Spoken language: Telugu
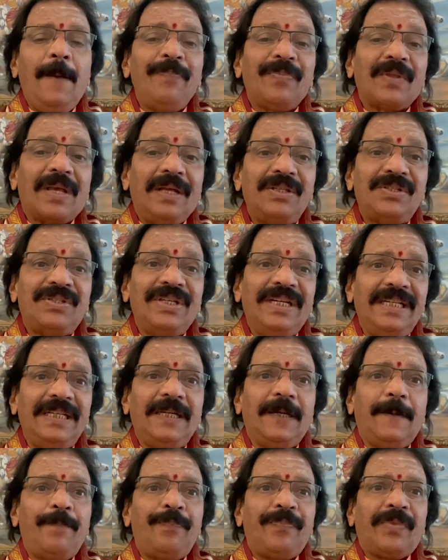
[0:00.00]
కానీ శని
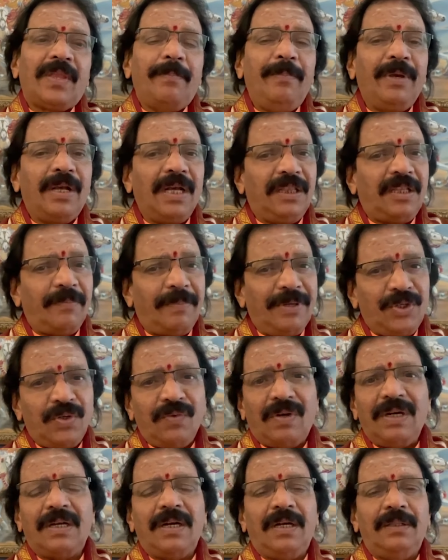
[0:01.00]
మీకు అంత
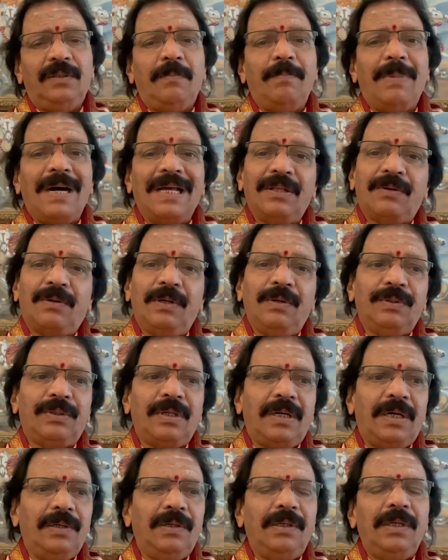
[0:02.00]
మంచివాడు కాదు బాధ కూడా
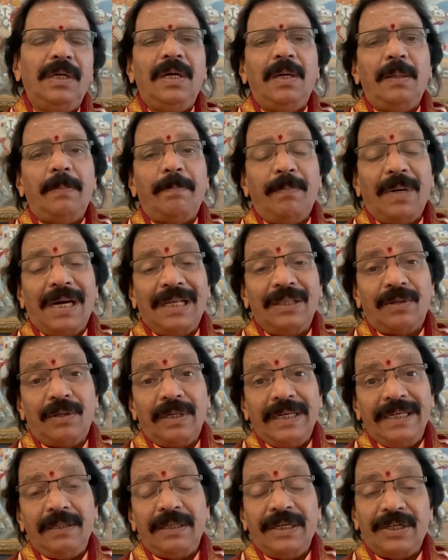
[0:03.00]
అవుతున్నాడు
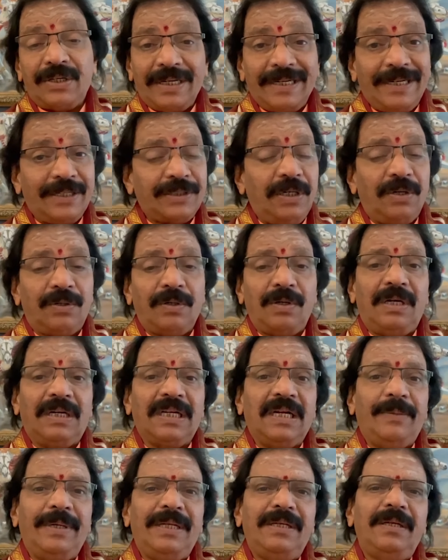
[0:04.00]
బాధకుడై లో కూడా ఉన్నాడు
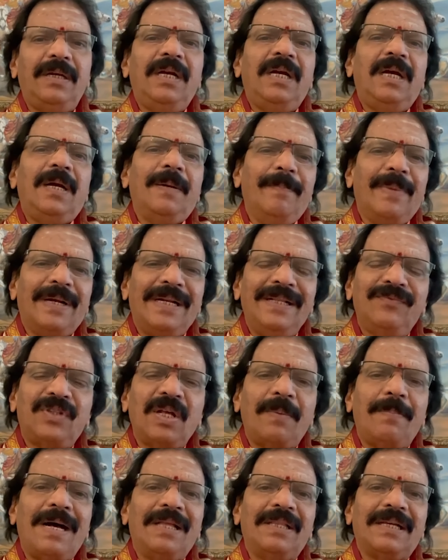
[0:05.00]
కాబట్టి మరింత
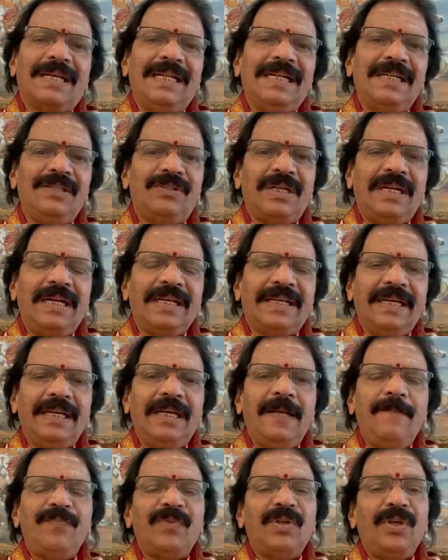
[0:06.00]
బాధ కలిగించడానికే
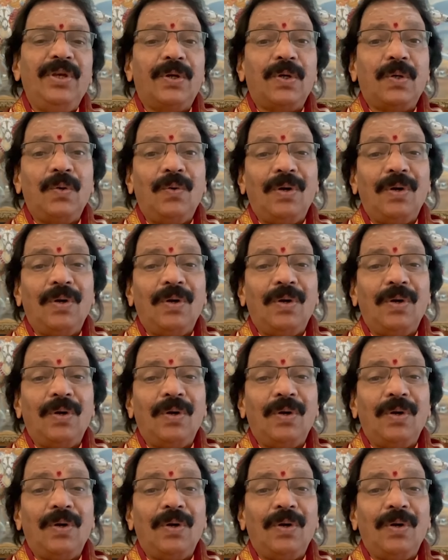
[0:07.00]
ఎక్కువ